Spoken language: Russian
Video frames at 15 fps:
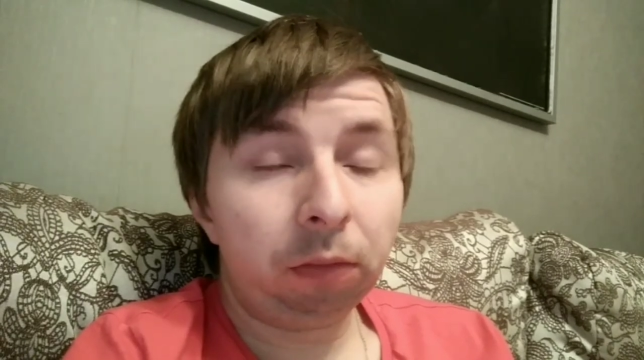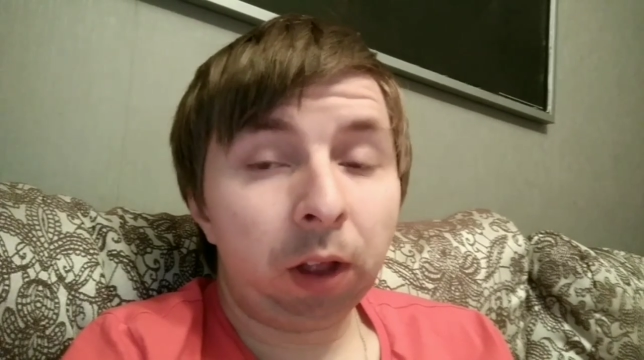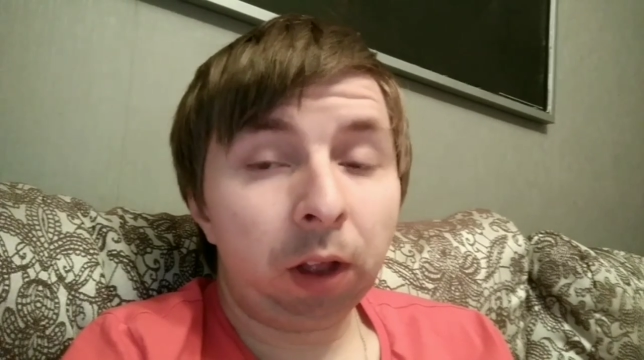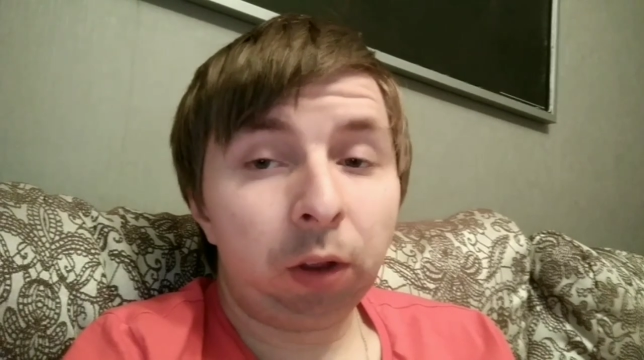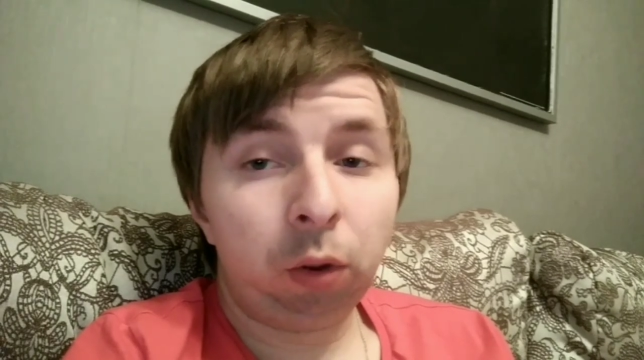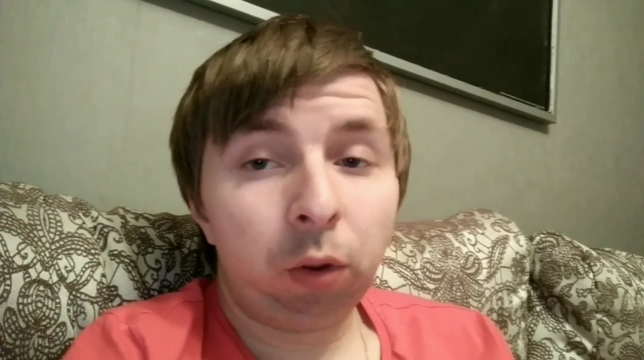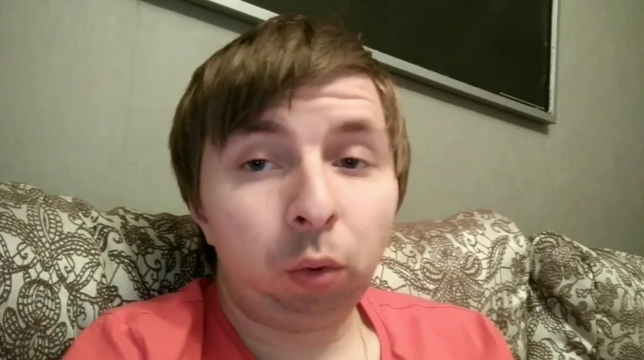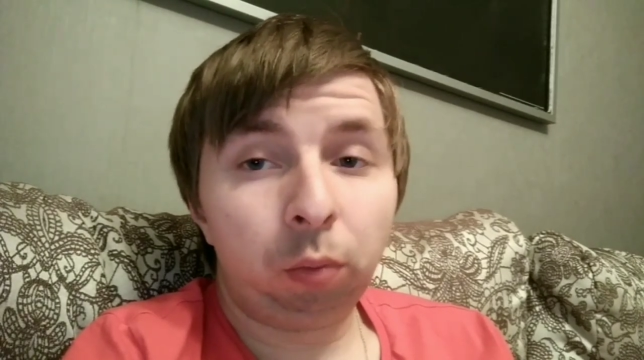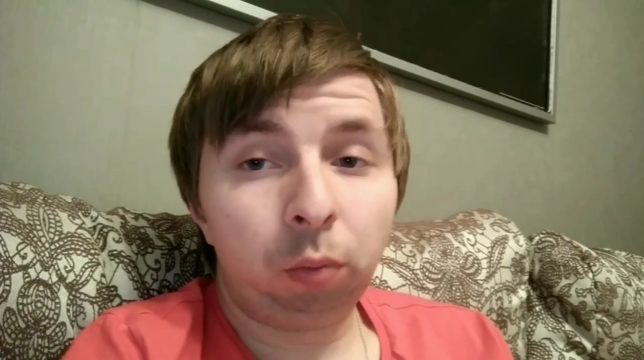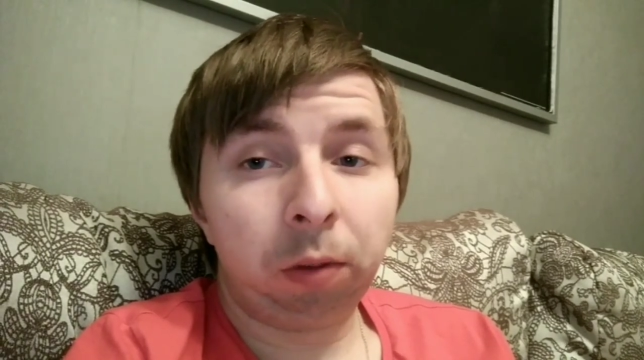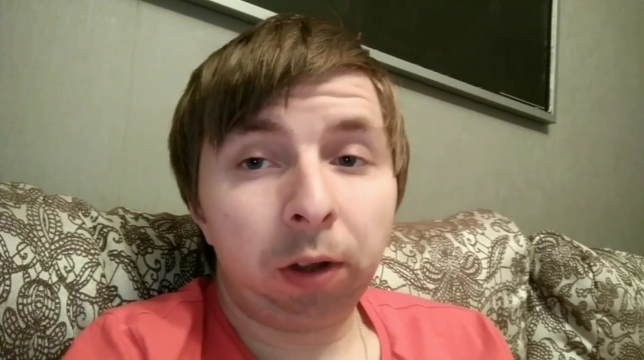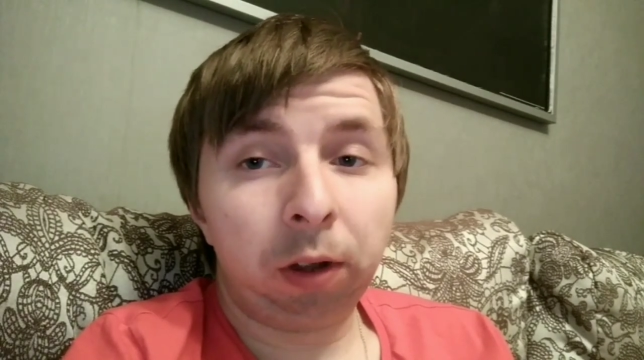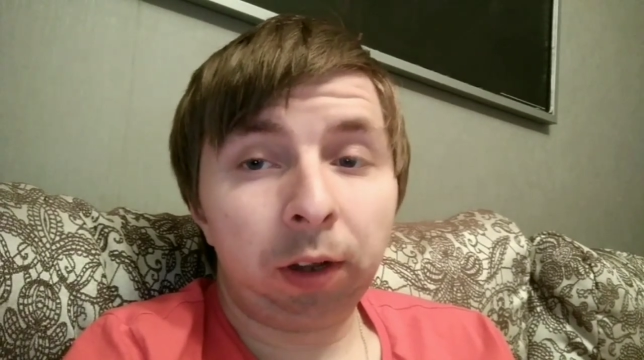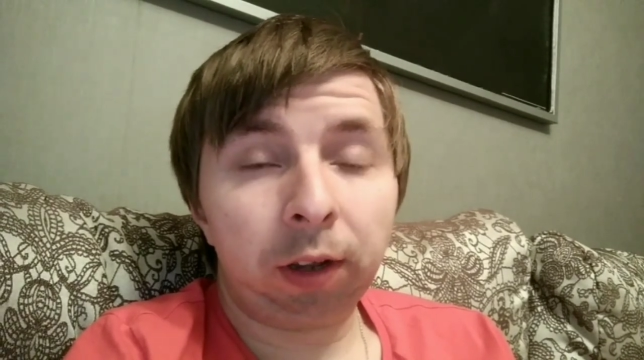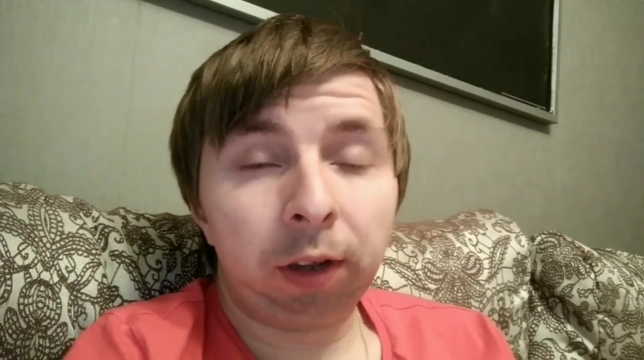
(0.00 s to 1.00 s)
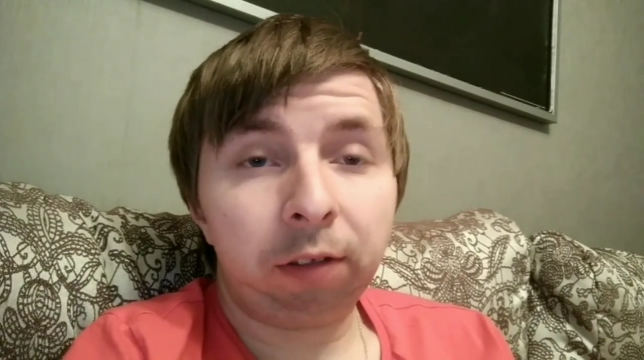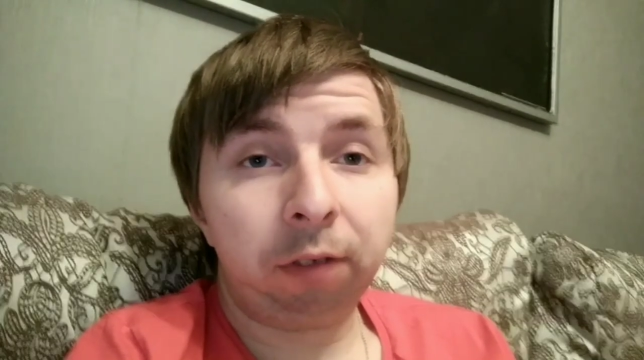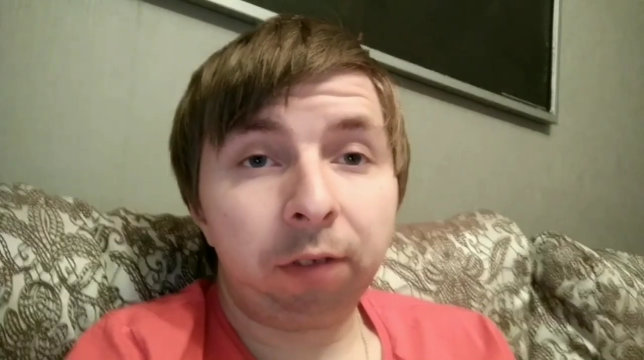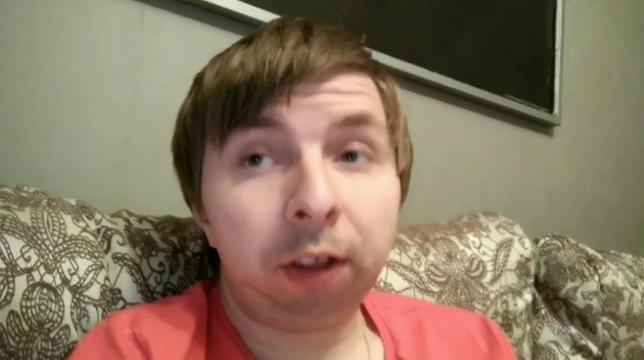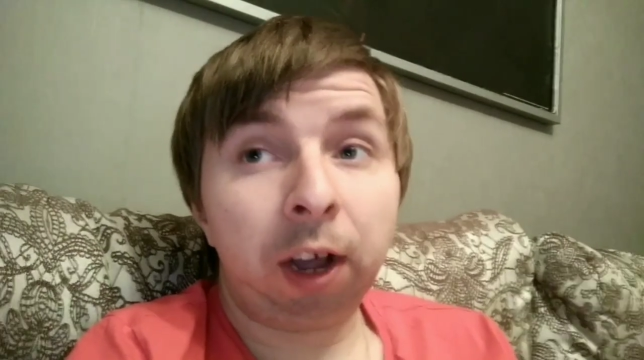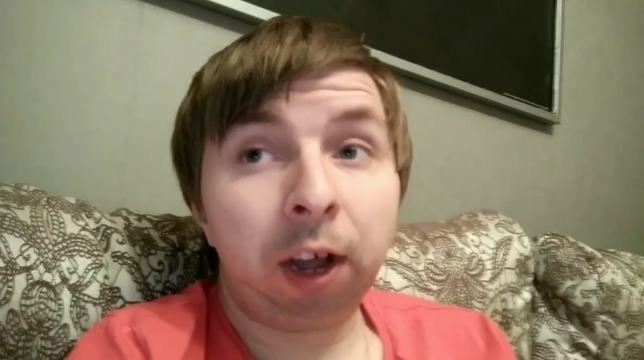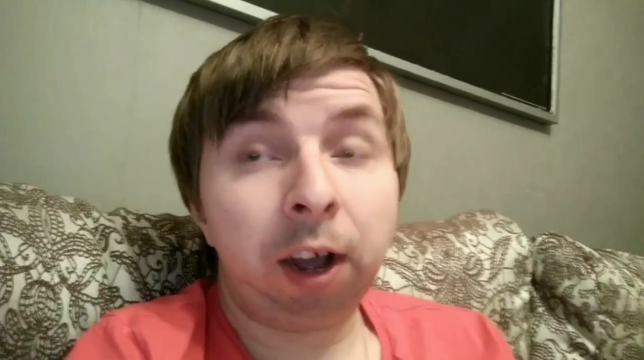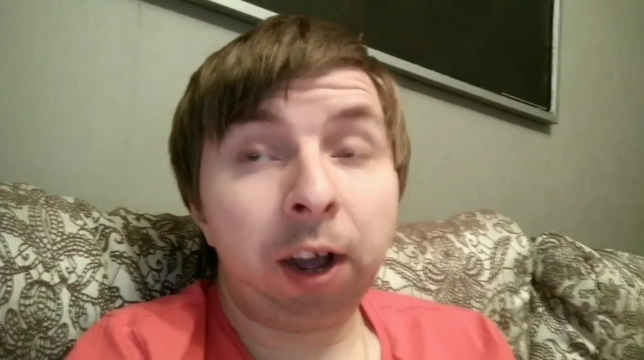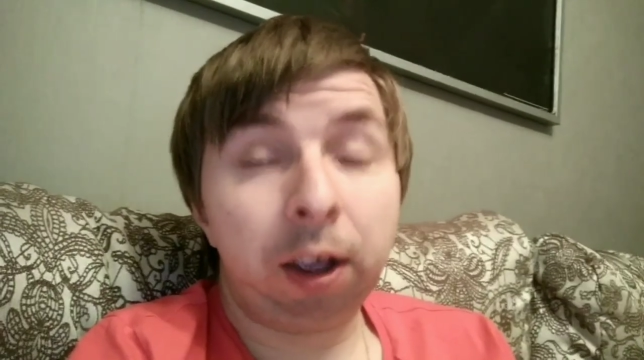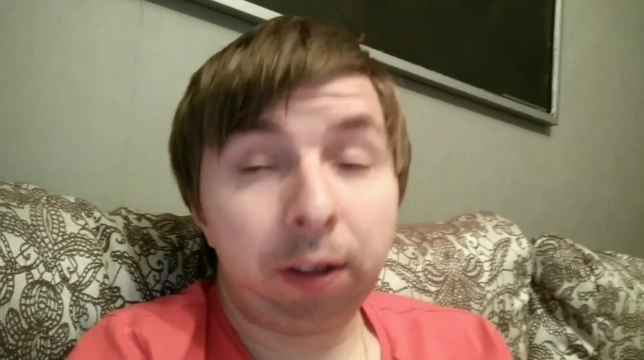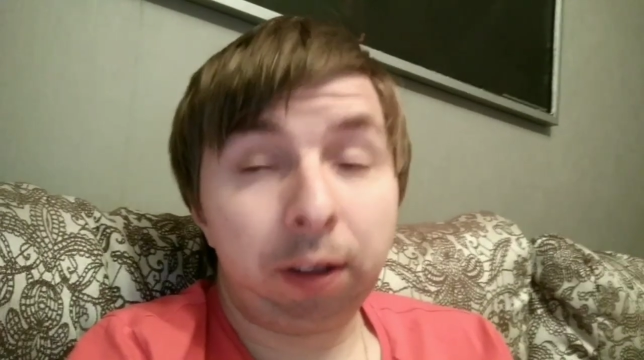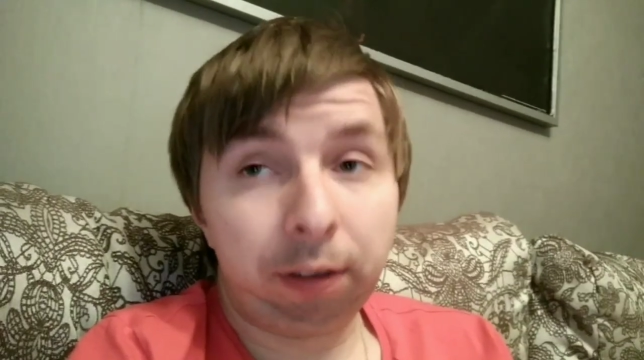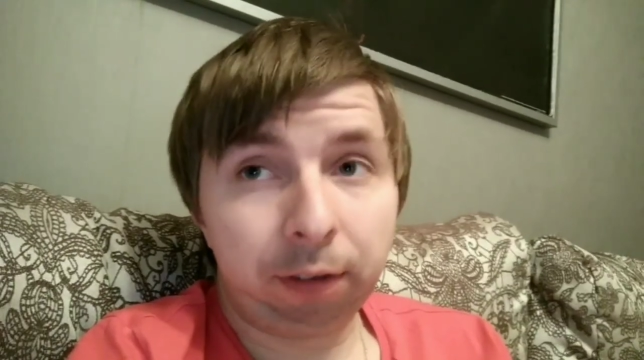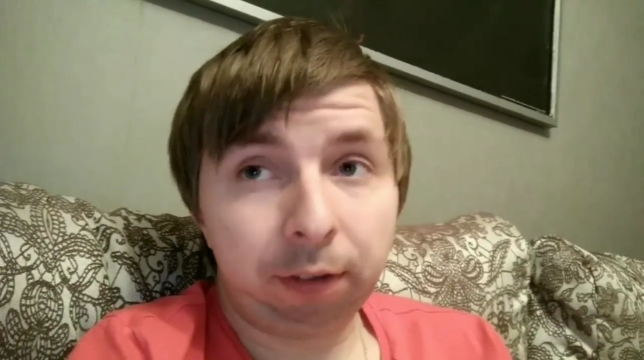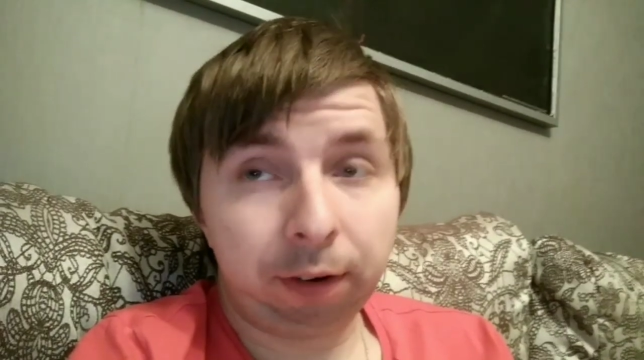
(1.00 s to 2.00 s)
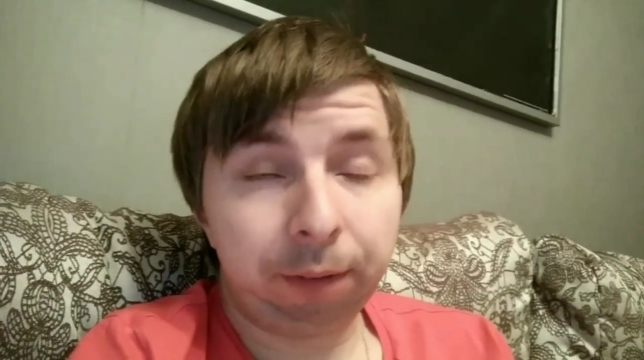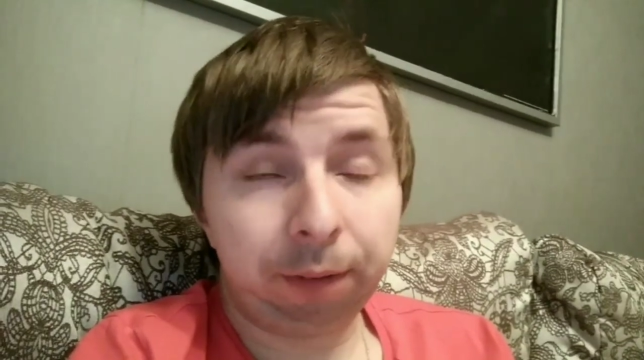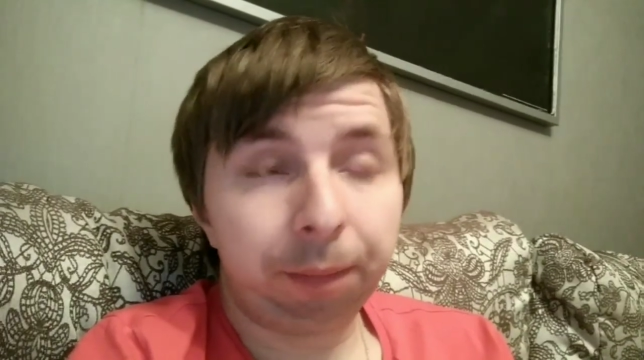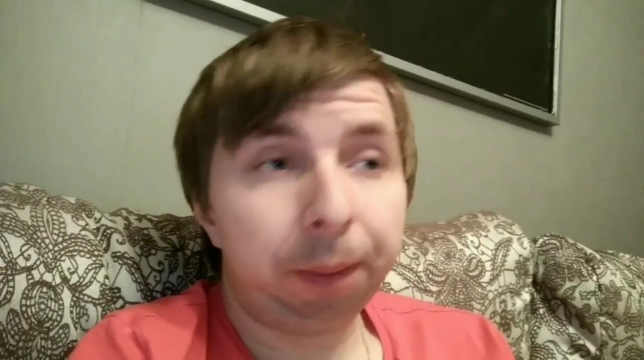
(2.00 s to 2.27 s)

на ютубе, она их называет хейтеры